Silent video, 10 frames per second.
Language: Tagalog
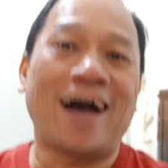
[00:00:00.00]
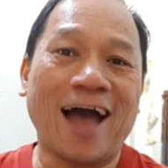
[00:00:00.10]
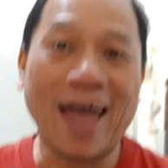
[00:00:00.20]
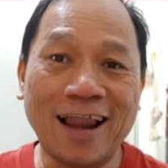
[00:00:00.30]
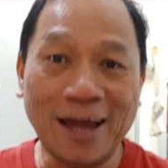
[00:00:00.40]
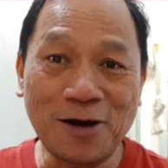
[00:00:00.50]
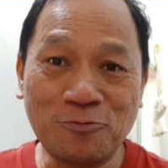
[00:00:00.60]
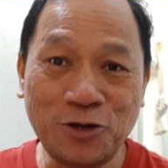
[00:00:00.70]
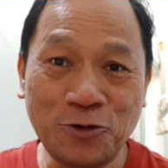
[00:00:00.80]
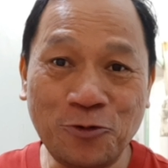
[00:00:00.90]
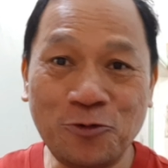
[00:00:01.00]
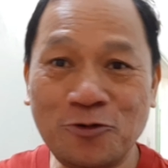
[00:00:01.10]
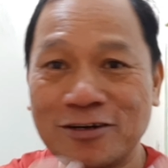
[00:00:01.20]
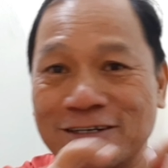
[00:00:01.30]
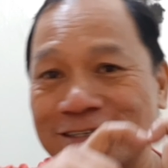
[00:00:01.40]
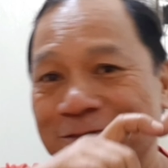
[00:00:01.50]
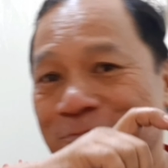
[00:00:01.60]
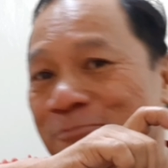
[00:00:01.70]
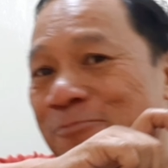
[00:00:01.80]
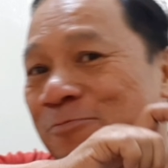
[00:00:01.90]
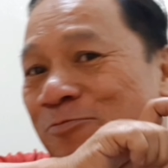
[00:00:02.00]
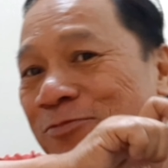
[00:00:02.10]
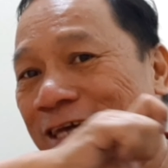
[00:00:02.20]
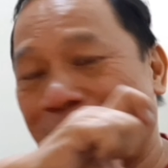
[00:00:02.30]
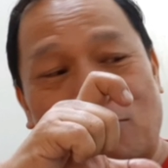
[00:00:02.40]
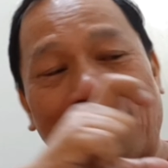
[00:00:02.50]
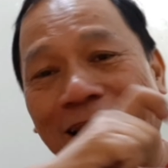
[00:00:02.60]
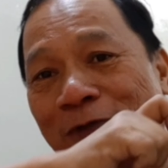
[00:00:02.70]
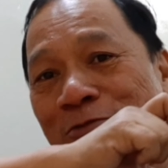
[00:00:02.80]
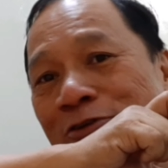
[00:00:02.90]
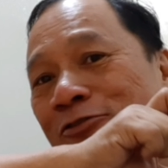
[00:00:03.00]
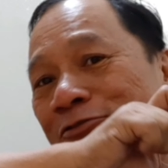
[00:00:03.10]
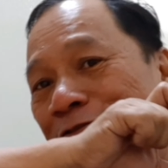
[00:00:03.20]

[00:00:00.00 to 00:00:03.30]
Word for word: I love you. Ito ba I love you?